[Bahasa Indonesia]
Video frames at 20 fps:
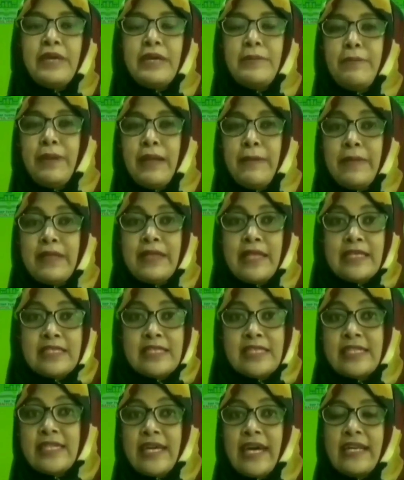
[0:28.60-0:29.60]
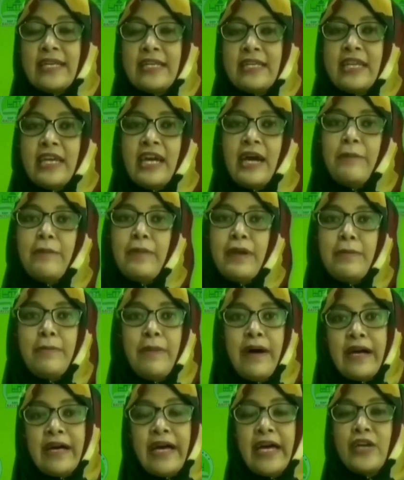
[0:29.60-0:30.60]
kami implementasikan dengan
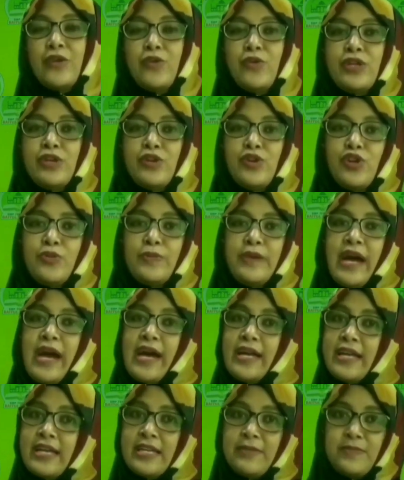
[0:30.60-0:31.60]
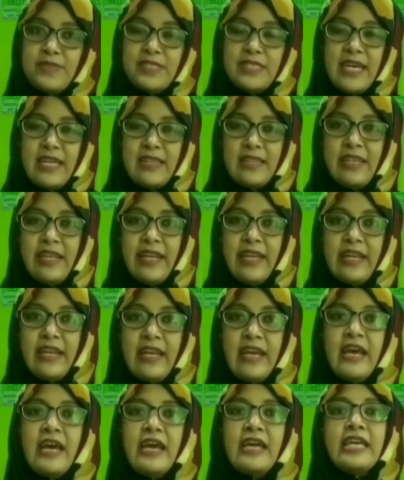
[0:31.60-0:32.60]
berbagai kurikulum yang ada di pesantren
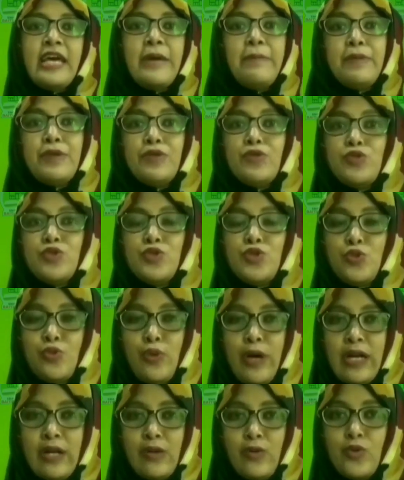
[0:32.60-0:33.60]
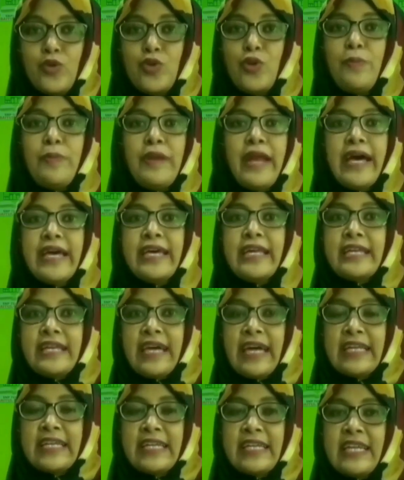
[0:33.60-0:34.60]
yang bertujuan untuk
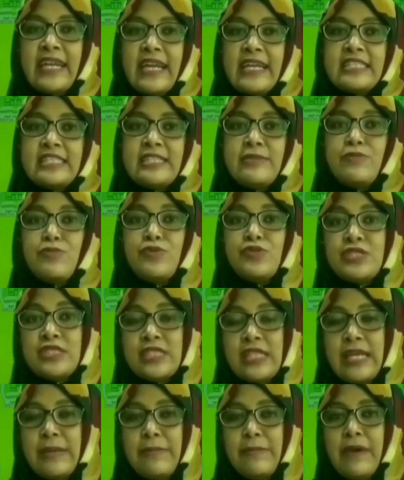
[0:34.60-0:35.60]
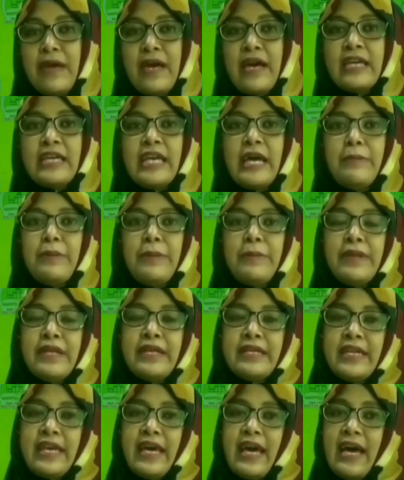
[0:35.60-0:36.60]
melahirkan generasi muslim yang
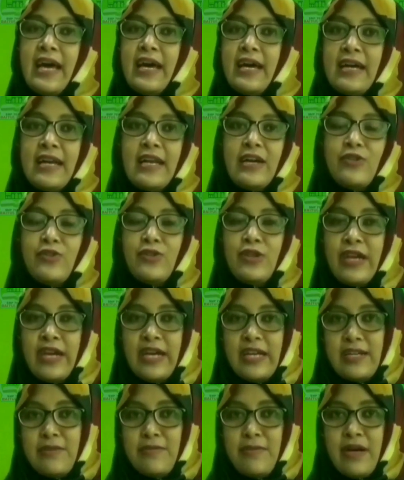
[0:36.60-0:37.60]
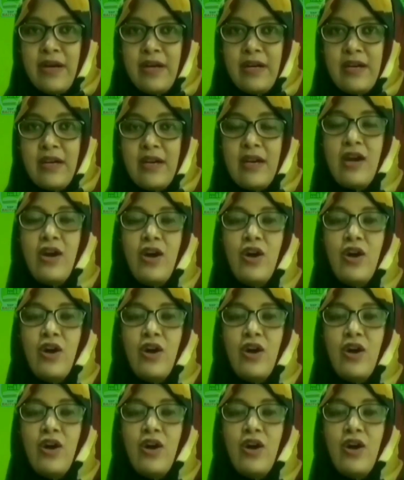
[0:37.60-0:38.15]
memiliki akhlakul karimah,